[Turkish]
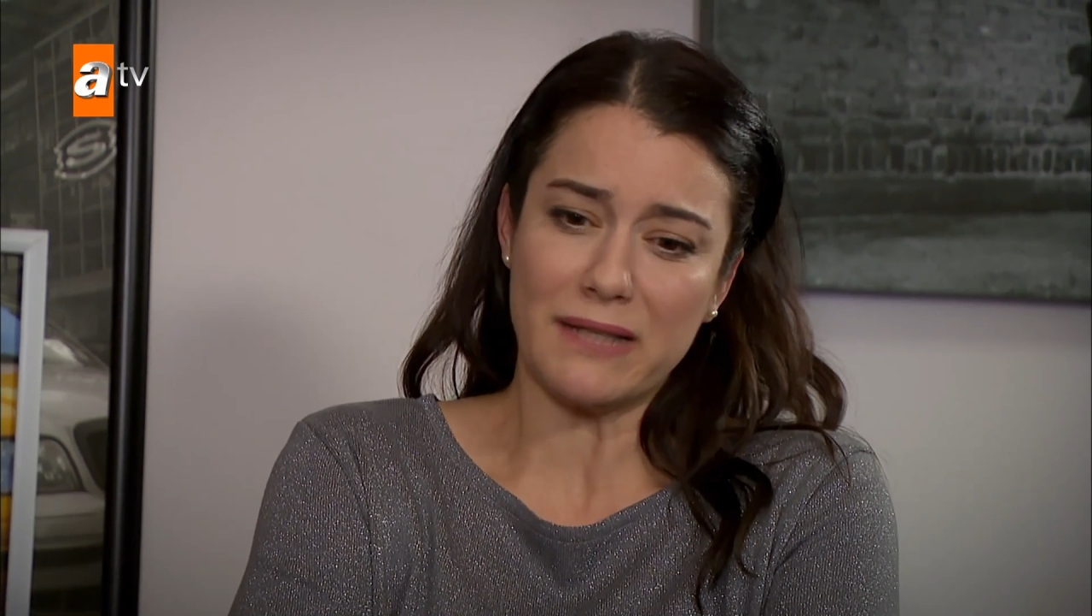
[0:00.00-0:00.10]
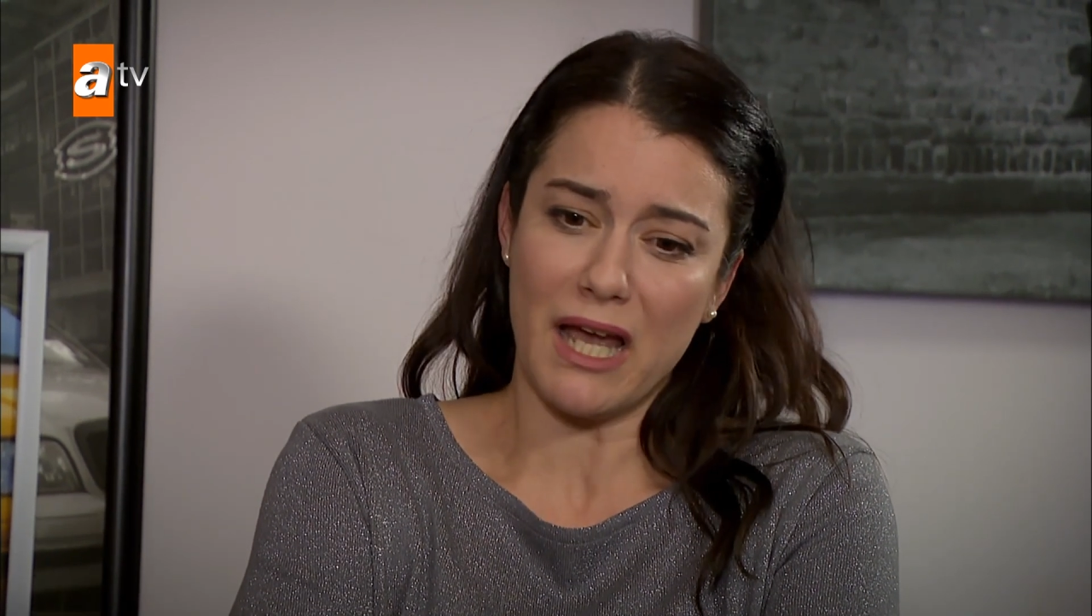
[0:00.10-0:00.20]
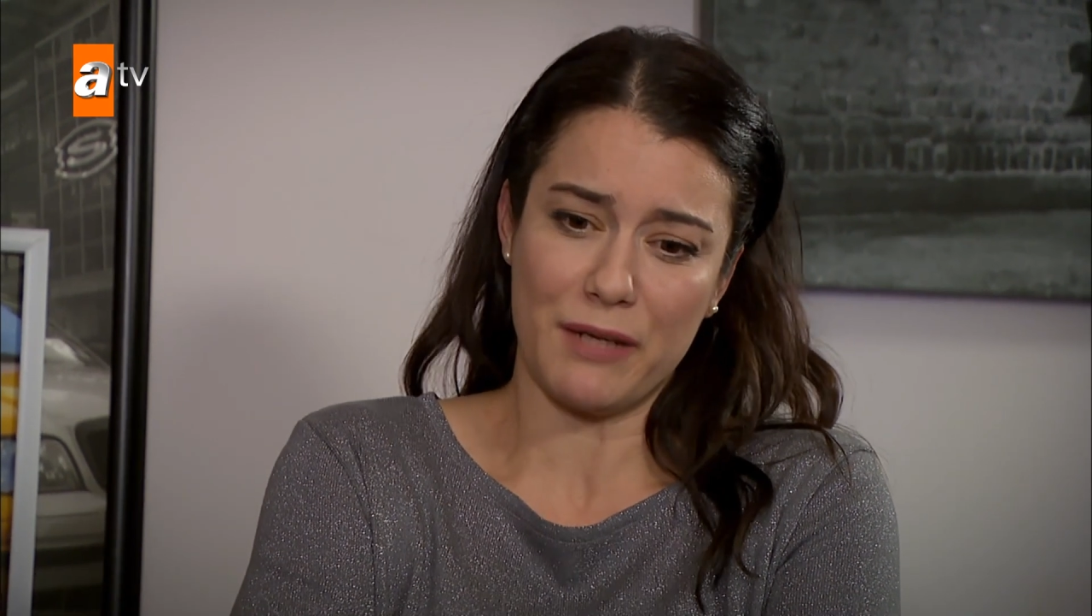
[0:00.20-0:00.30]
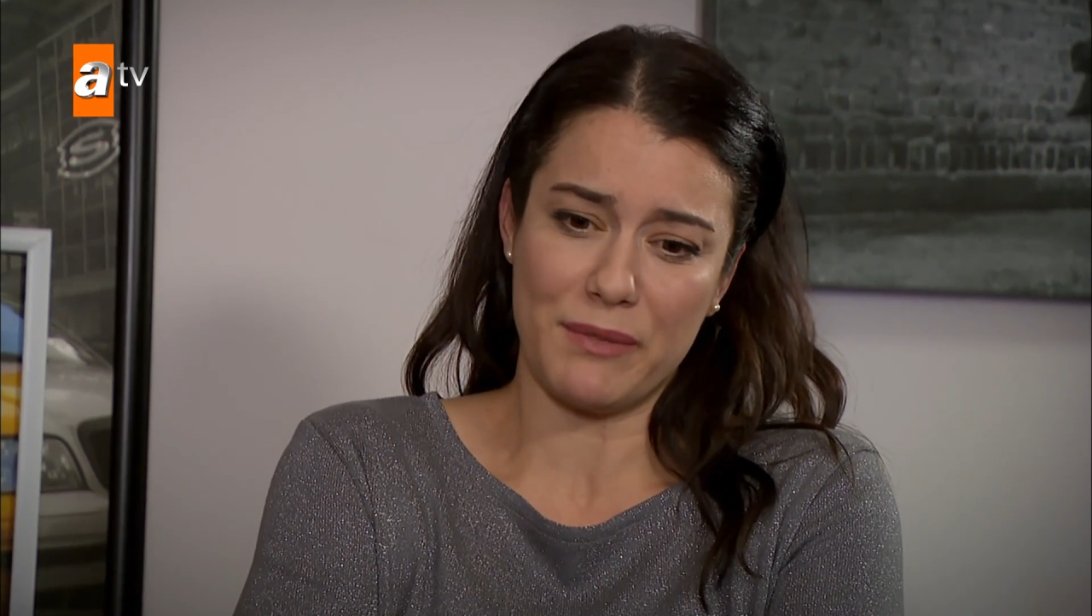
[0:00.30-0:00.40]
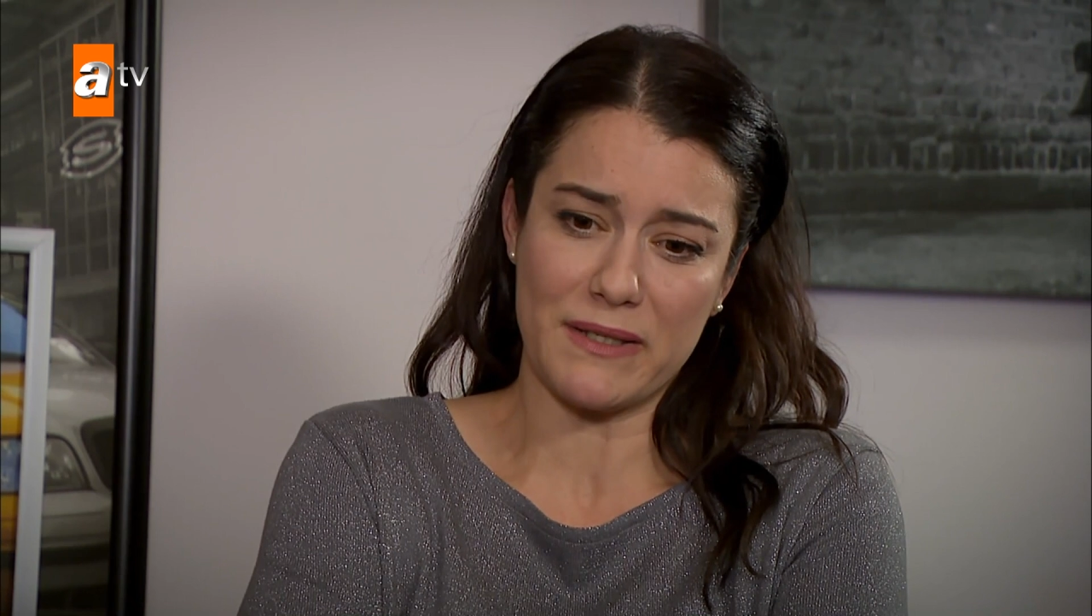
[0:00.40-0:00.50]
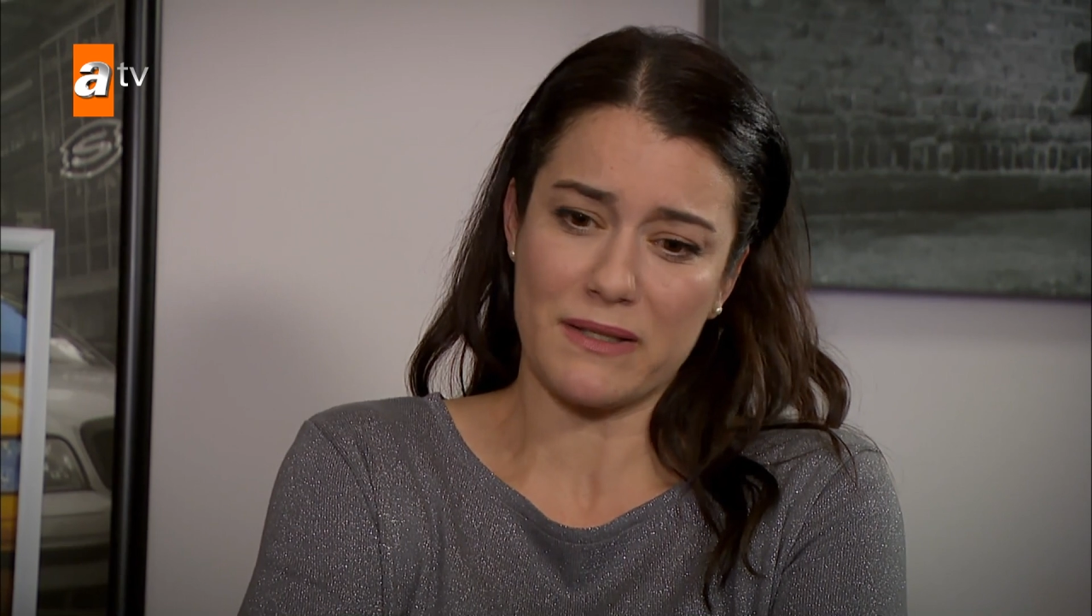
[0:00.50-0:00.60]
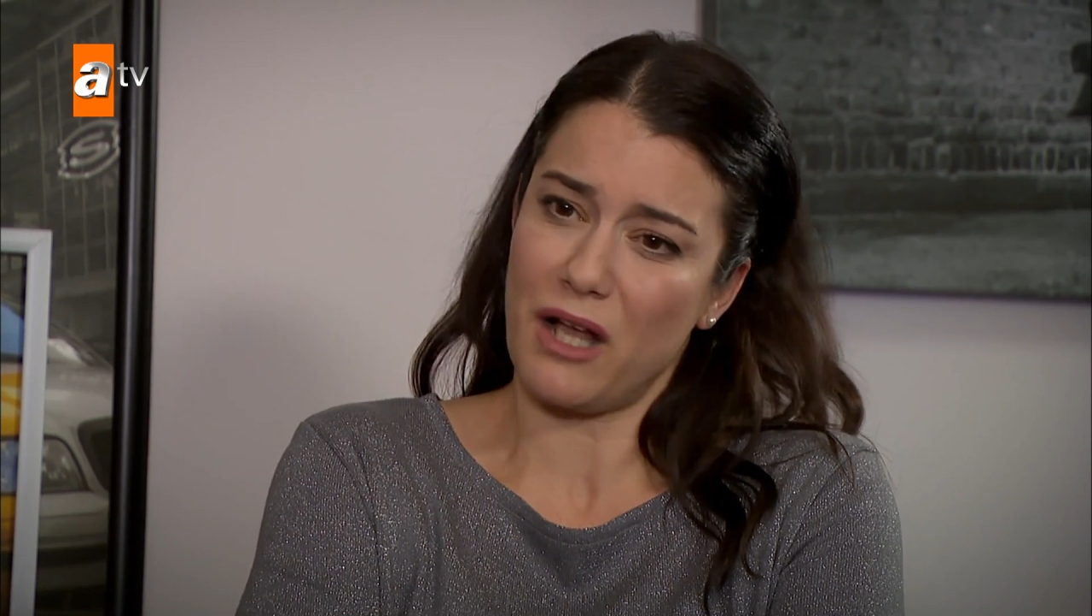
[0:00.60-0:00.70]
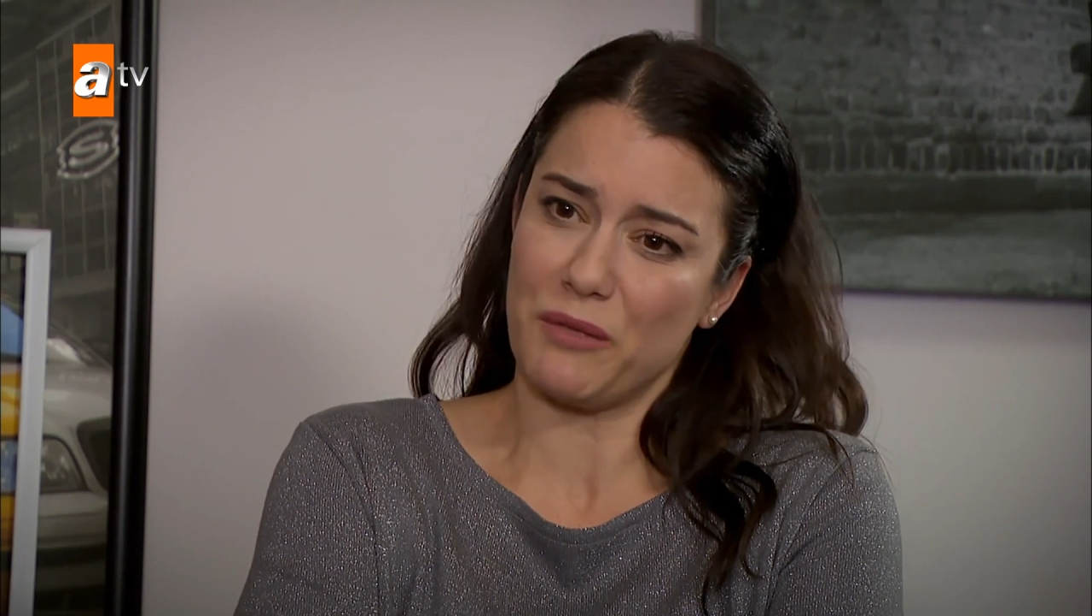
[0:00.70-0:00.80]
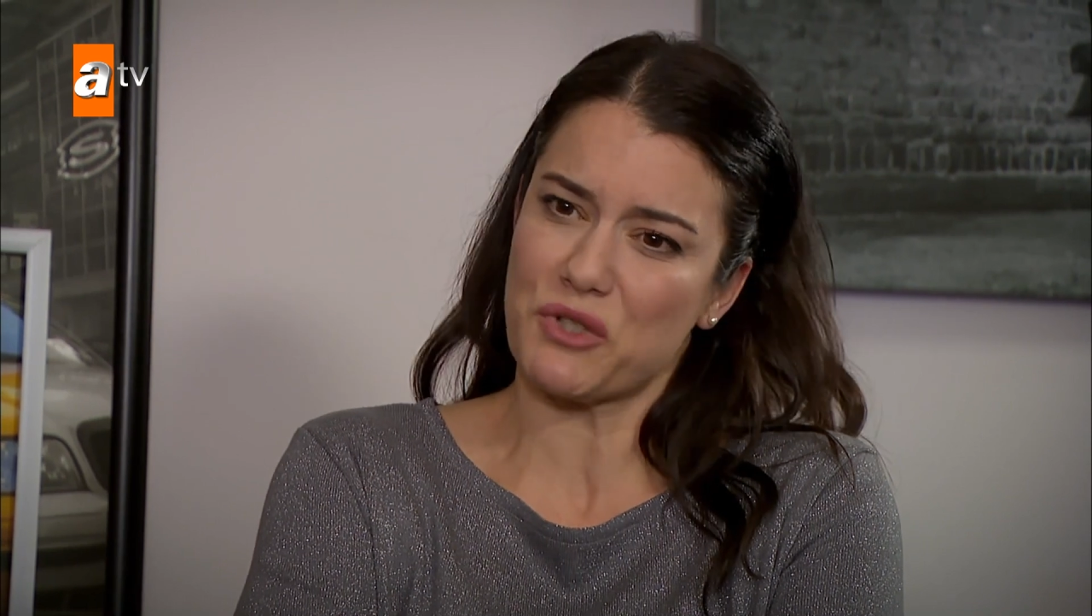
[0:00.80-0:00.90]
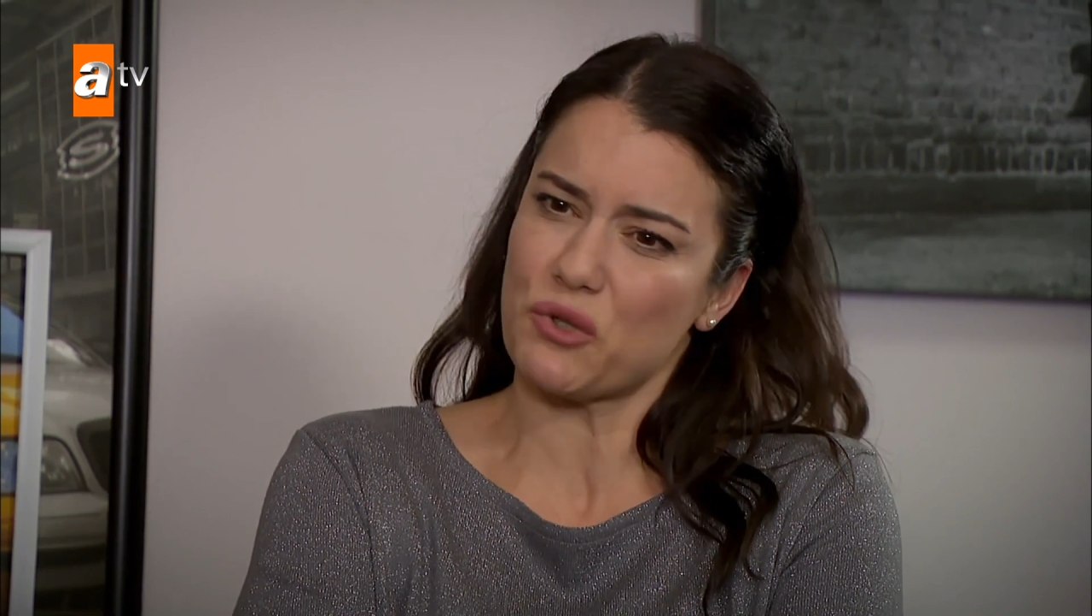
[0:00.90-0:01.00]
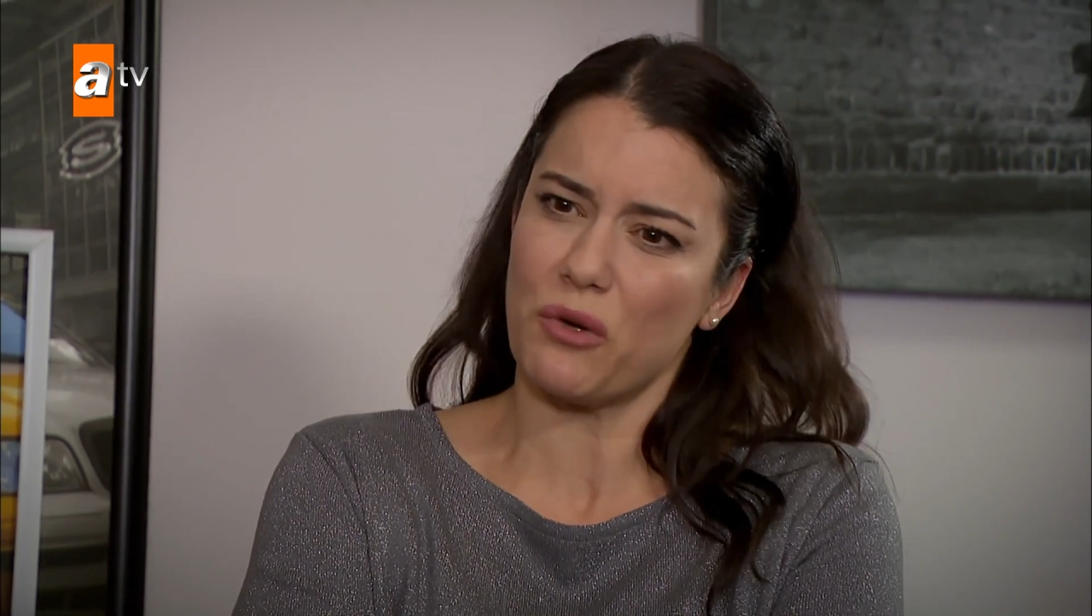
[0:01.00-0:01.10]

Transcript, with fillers: terbiyesi almış